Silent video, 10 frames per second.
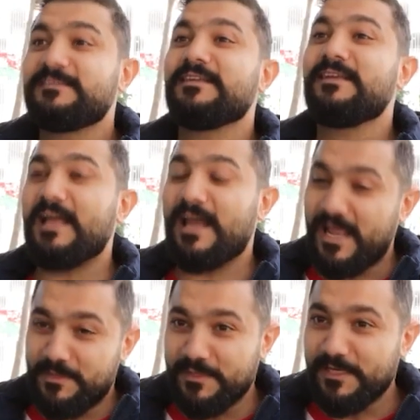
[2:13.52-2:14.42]
حتى
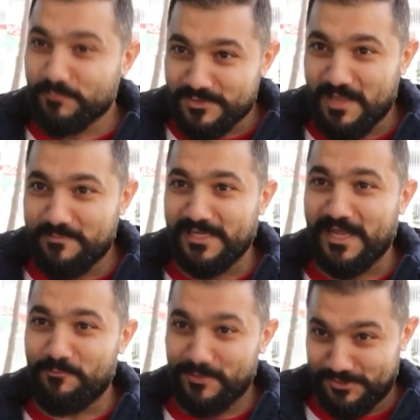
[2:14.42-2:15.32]
اللاعبين المصابين
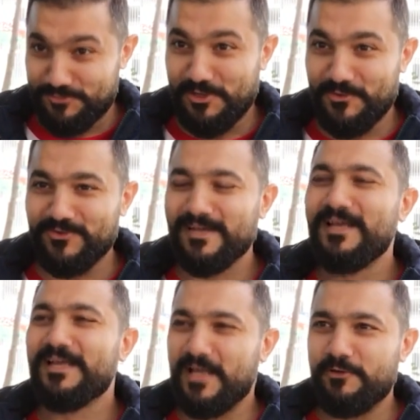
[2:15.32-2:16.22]
كانوا يتجوا لهون
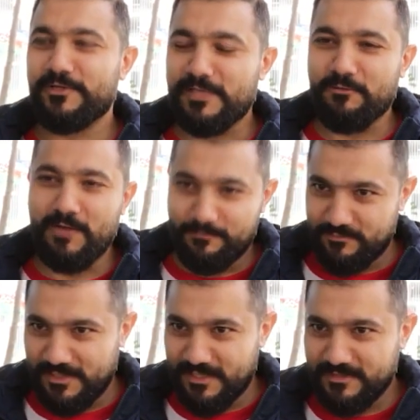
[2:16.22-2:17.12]
كانوا يتلقوا
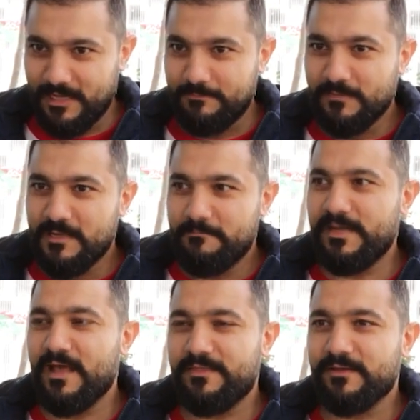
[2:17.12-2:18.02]
الحمد لله دعم
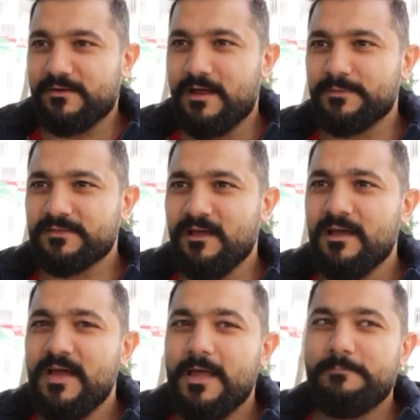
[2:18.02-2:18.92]
من هذه
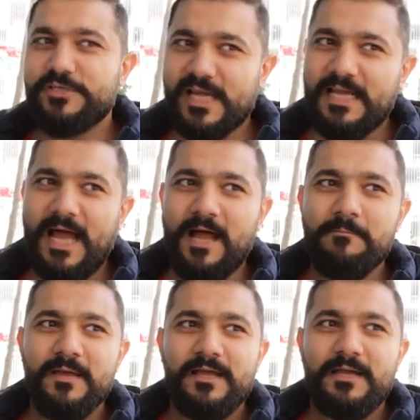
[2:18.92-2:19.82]
الرابطة بشكل
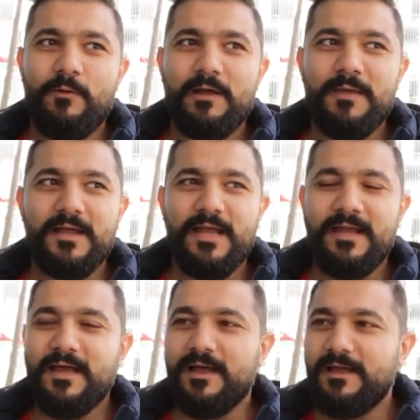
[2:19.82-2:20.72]
عام نوعا ما
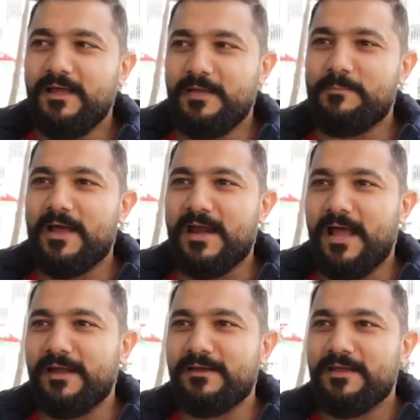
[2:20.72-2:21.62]
نحن عبارة
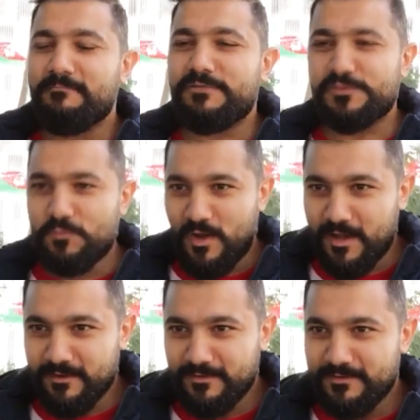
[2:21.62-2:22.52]
عن
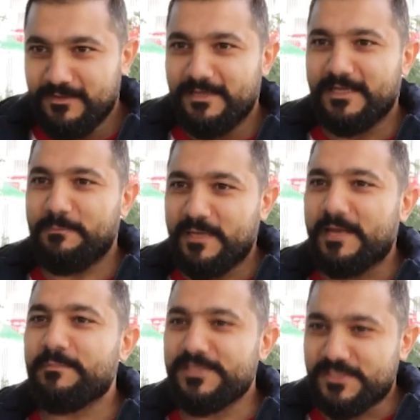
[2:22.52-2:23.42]
مجموعة
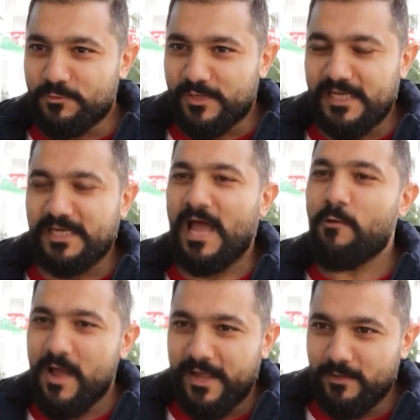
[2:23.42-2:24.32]
كبيرة من السوريين
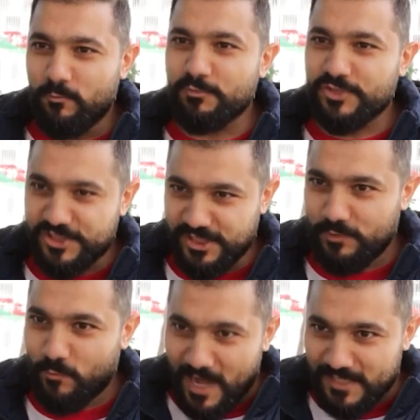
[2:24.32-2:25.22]
عوائل
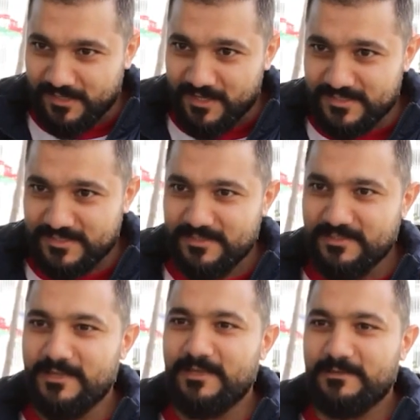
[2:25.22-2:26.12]
ومشجعين وألتراس
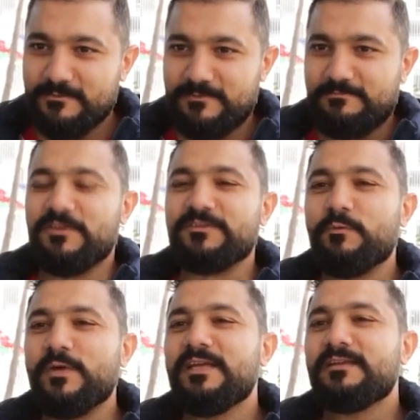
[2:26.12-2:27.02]

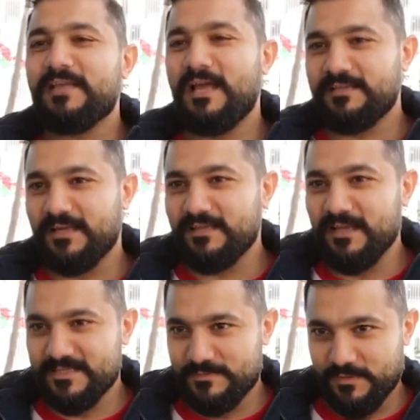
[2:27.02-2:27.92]
تنطوي تحت
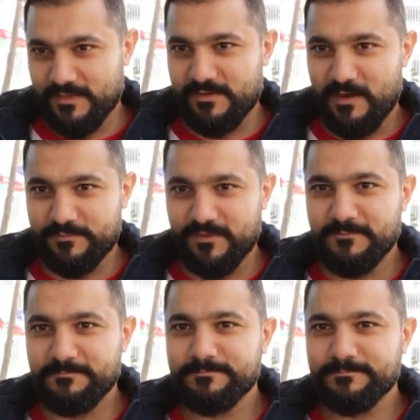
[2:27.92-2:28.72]
هذا اسم الرابطة